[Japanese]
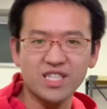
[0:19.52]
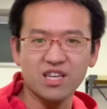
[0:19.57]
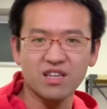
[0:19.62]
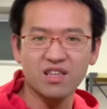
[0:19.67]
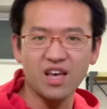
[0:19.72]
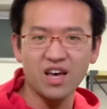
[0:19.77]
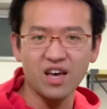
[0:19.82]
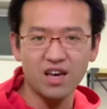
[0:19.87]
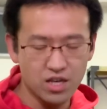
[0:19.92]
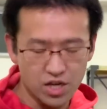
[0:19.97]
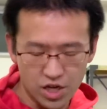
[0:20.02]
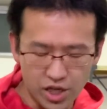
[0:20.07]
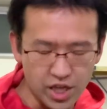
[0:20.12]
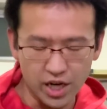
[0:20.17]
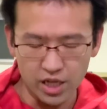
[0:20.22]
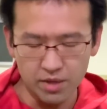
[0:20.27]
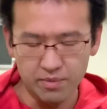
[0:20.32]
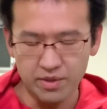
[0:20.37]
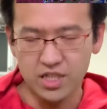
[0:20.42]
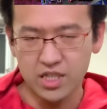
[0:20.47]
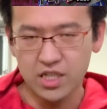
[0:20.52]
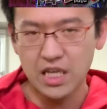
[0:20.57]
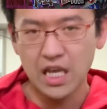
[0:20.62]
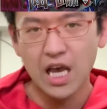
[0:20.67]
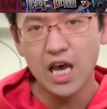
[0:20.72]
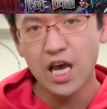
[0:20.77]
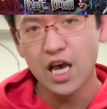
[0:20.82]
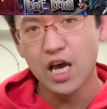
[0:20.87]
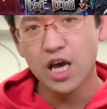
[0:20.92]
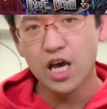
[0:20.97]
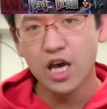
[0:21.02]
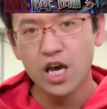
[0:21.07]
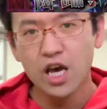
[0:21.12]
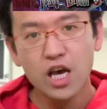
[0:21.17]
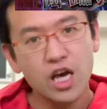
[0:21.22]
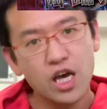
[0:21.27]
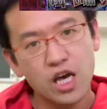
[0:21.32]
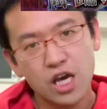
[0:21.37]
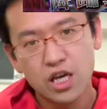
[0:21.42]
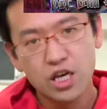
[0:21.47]
せていただきます
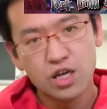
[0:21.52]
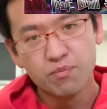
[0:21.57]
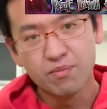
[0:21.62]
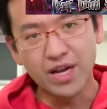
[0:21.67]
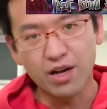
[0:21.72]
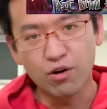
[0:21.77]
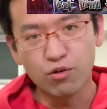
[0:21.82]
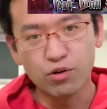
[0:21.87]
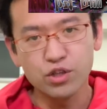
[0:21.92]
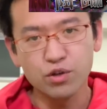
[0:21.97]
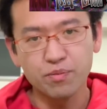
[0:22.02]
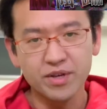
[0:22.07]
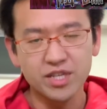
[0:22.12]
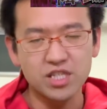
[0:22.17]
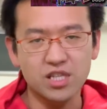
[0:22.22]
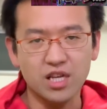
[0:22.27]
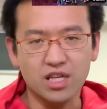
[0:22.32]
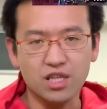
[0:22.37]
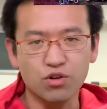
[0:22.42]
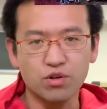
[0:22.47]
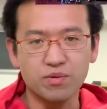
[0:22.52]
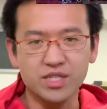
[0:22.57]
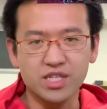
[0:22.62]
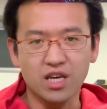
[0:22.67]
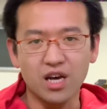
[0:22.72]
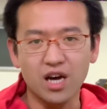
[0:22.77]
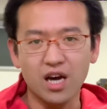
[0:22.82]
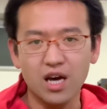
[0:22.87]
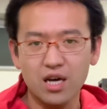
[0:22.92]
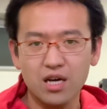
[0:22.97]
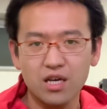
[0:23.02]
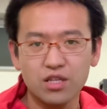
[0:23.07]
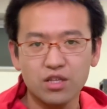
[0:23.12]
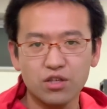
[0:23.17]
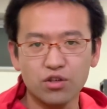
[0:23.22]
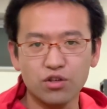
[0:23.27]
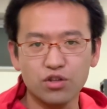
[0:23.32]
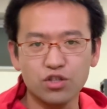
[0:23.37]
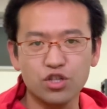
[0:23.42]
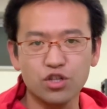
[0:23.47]
まだ放送ページ立っておりませんが
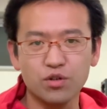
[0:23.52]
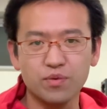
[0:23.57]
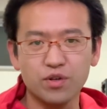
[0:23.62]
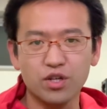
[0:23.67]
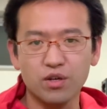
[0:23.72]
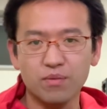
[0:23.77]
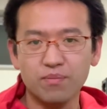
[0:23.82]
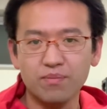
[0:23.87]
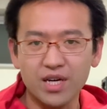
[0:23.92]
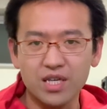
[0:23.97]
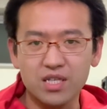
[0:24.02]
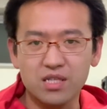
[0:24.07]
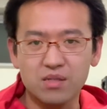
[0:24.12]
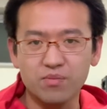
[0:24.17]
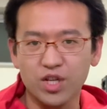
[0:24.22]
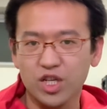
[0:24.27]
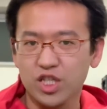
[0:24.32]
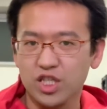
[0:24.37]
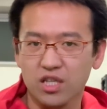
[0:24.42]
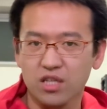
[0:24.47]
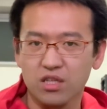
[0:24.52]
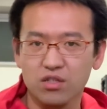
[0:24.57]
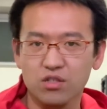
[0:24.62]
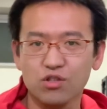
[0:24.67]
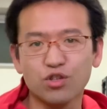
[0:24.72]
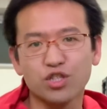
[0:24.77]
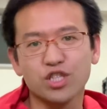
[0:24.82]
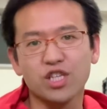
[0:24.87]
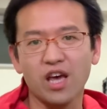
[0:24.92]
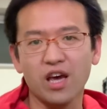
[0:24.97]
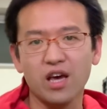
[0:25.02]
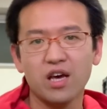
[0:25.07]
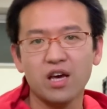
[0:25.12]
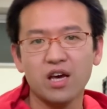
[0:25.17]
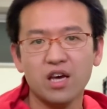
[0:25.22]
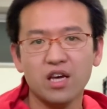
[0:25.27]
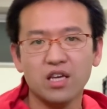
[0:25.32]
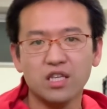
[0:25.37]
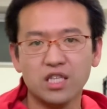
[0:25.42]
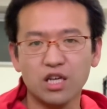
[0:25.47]
YouTube マックス村井チャンネルそして
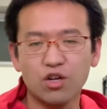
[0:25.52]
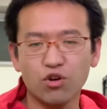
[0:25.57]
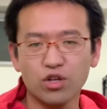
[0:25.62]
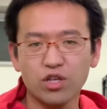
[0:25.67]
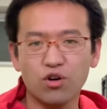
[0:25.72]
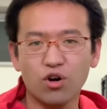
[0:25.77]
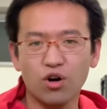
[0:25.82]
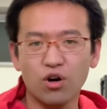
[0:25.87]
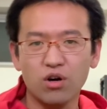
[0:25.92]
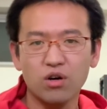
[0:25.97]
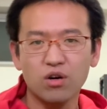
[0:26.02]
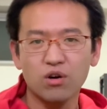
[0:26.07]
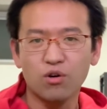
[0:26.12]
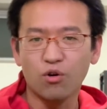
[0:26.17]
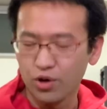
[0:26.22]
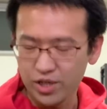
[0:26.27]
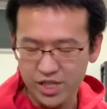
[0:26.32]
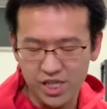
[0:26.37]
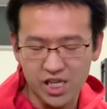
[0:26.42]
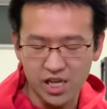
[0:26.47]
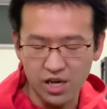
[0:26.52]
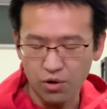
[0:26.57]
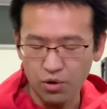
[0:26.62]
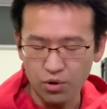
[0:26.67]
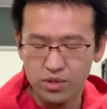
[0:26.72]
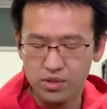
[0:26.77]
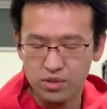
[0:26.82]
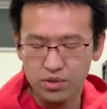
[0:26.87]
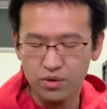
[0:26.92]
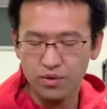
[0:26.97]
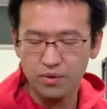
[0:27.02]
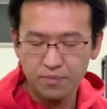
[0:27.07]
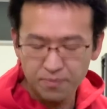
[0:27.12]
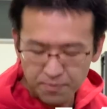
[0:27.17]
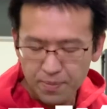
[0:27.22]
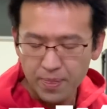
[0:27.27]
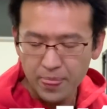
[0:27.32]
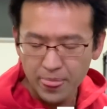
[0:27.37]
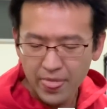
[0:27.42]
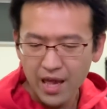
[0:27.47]
ニコニコ公式放送
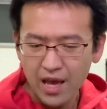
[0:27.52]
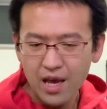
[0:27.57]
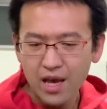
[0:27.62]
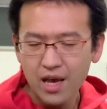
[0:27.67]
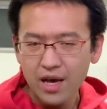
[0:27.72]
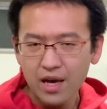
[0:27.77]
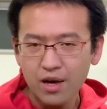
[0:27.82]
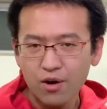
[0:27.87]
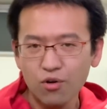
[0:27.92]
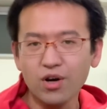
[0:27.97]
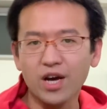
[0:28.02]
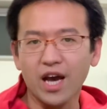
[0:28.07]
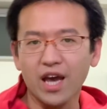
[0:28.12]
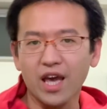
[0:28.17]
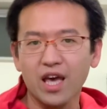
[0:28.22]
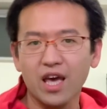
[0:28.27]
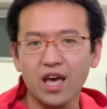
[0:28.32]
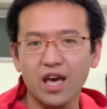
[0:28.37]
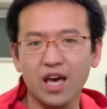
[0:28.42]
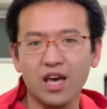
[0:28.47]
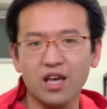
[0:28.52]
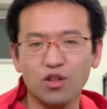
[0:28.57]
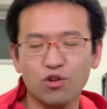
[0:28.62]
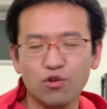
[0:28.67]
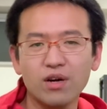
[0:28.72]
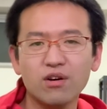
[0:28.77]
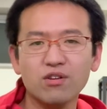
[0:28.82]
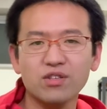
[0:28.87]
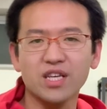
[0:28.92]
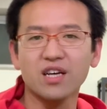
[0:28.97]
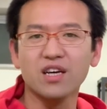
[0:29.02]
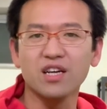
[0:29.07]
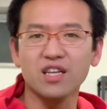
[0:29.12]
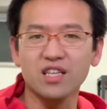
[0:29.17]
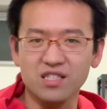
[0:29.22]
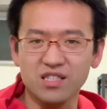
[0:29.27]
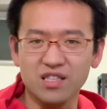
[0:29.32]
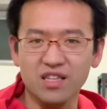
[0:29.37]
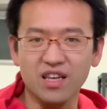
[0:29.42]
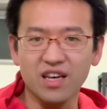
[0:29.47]
今回、えー、ドワンゴさんから
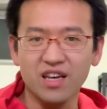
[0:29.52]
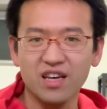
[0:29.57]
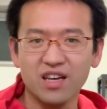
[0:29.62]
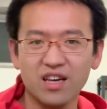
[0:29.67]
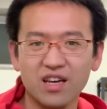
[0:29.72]
ですね